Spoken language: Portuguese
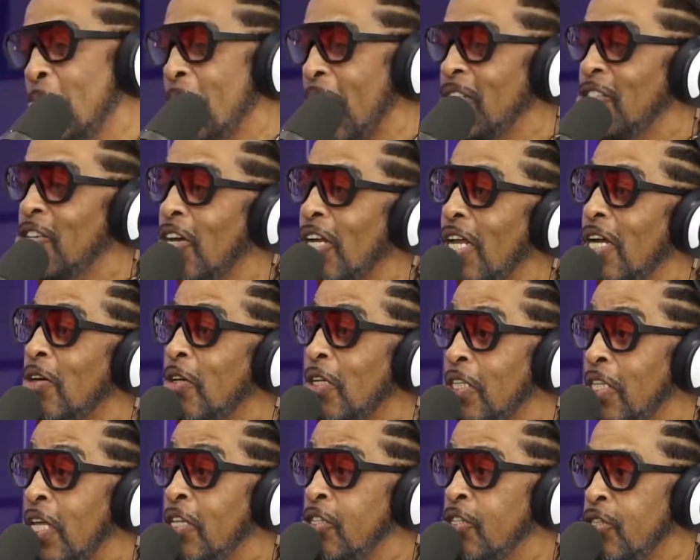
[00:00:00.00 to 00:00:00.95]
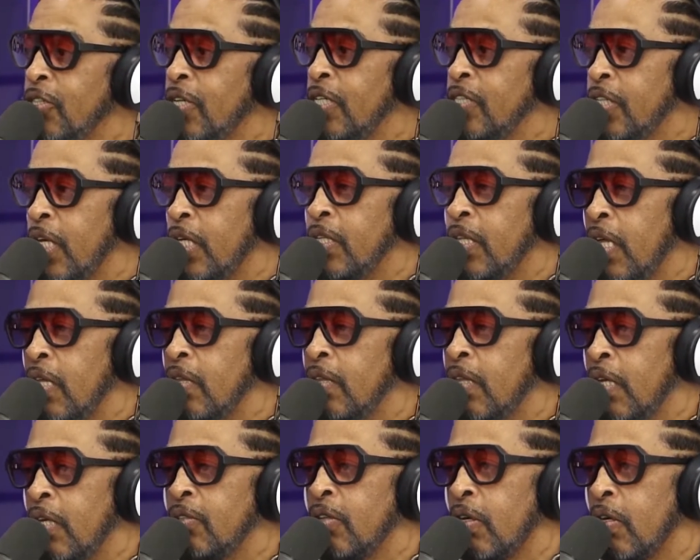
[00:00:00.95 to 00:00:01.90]
Mas olha, o que tem de gente aí
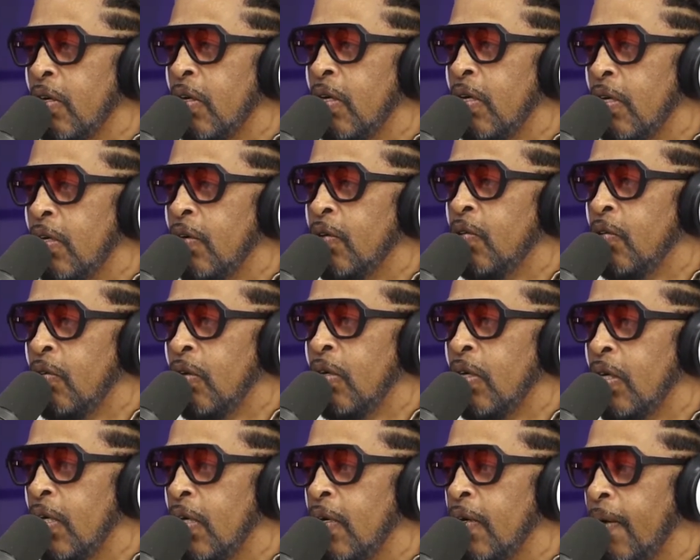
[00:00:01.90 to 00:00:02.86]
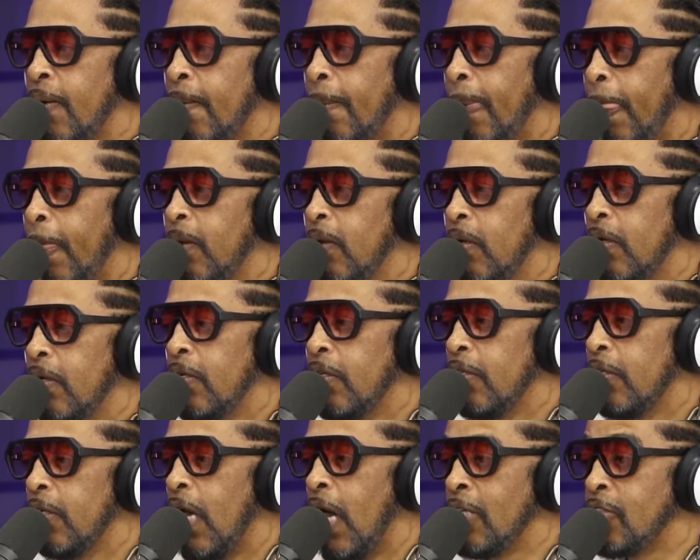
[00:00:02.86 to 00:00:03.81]
tentando a,
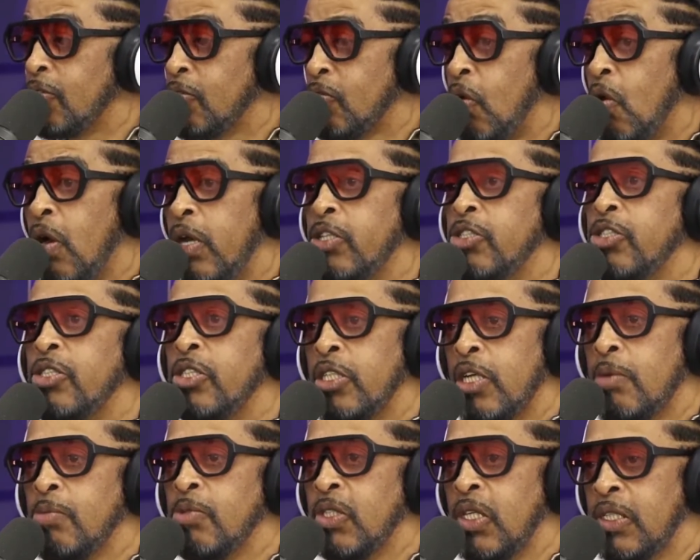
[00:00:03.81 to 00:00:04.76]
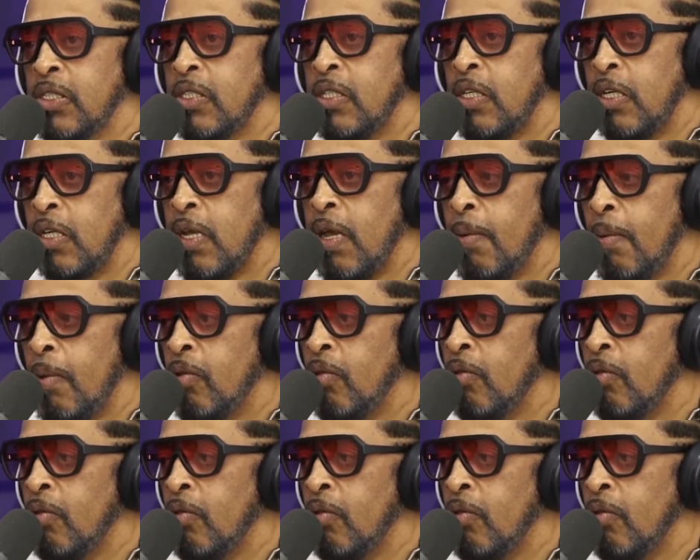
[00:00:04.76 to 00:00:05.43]
a, a sorte, digamos assim, né?